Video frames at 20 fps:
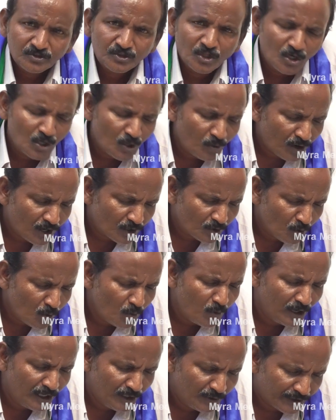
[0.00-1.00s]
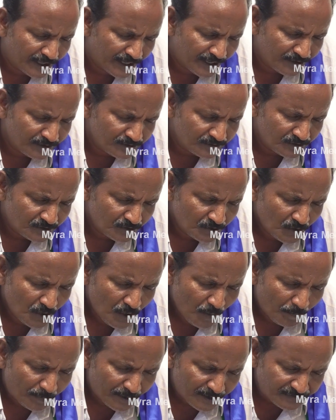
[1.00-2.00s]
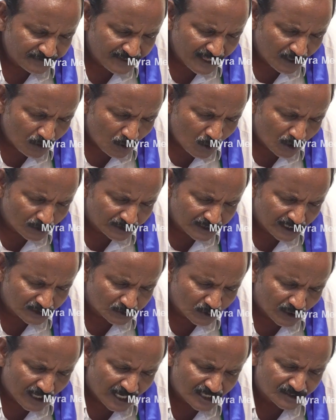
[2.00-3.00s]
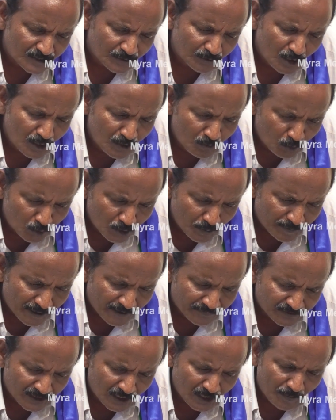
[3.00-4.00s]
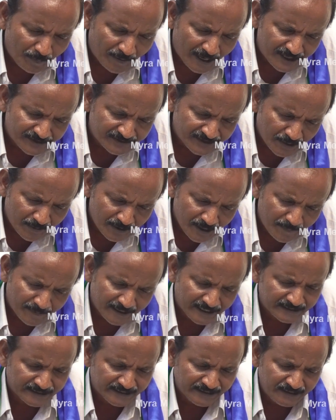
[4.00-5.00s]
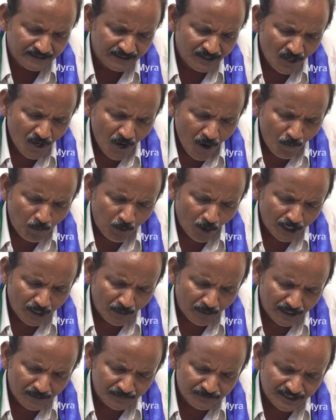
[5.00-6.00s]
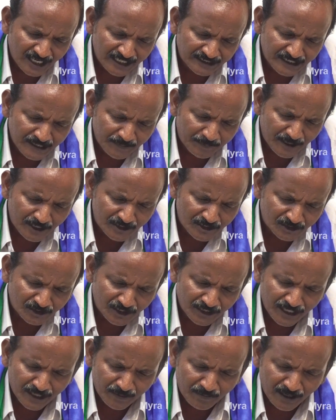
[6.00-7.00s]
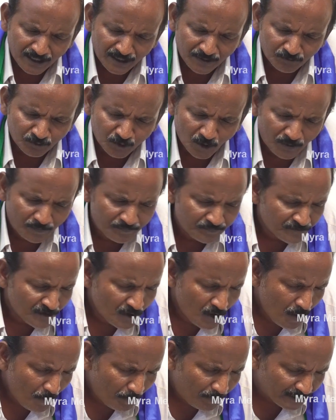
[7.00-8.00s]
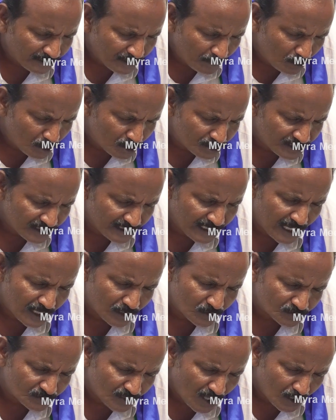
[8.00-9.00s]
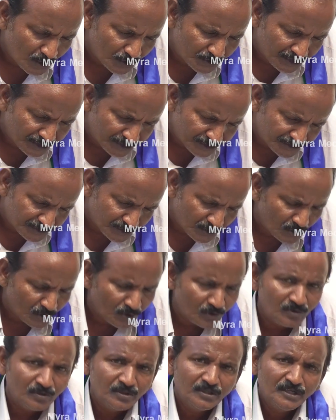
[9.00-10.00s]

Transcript: తెలుగువాడు ఊబిళ్ళూరాడు ప్రత్యేక హోదాతో రాష్ట్రంలోని మూడు ప్రాంతాల్లో పారిశ్రామిక ప్రగతి పోలవరం జాతీయ ప్రాజెక్టు నిర్మాణంతో పదమూడు జిల్లాలకు సాగునీటి సిరులు